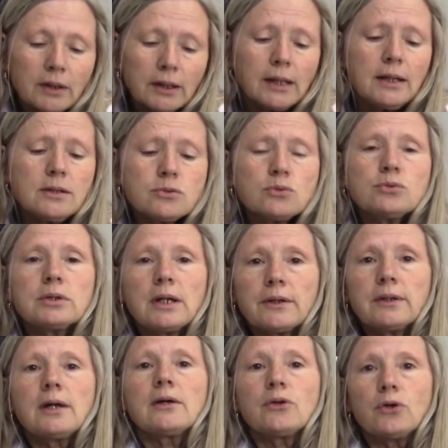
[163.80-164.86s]
que es un
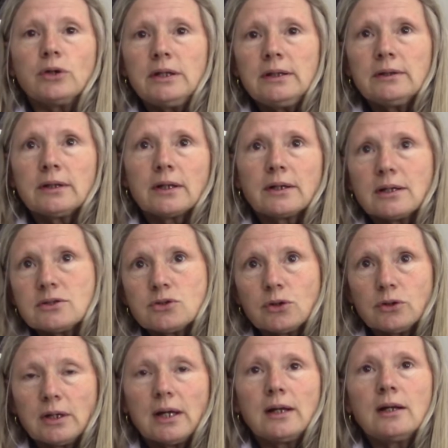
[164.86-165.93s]
tratado
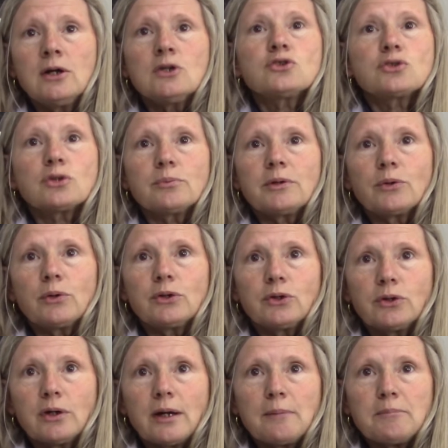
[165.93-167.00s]
internacional sobre
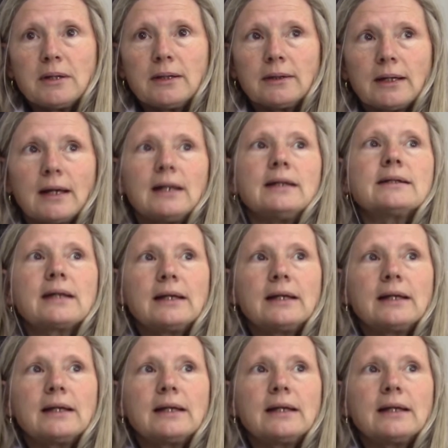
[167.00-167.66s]
cuestiones ambientales,